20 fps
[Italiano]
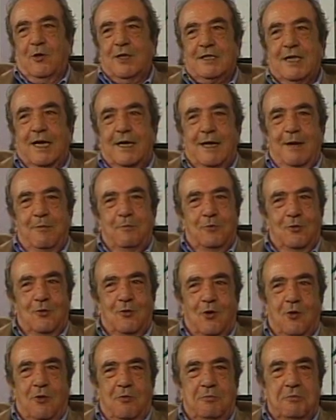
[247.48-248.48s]
questa
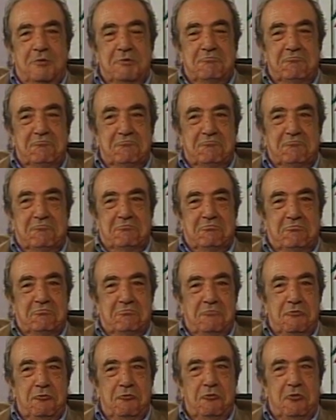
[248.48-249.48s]
campu,
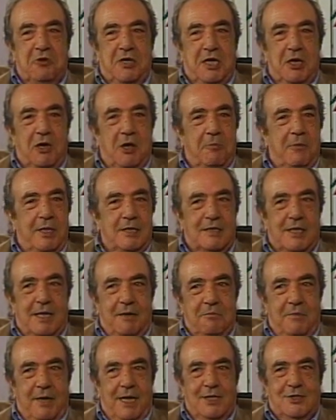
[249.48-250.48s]
un chilometro e
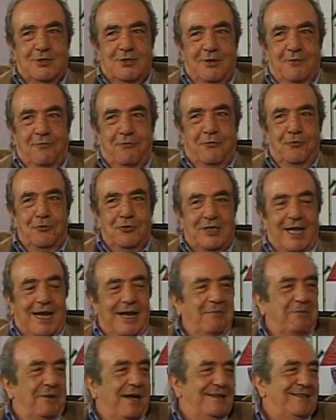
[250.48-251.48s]
mezzo, fusa
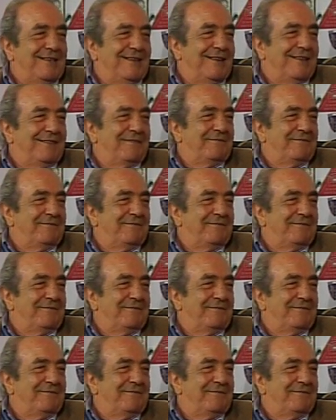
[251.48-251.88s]
la macchina.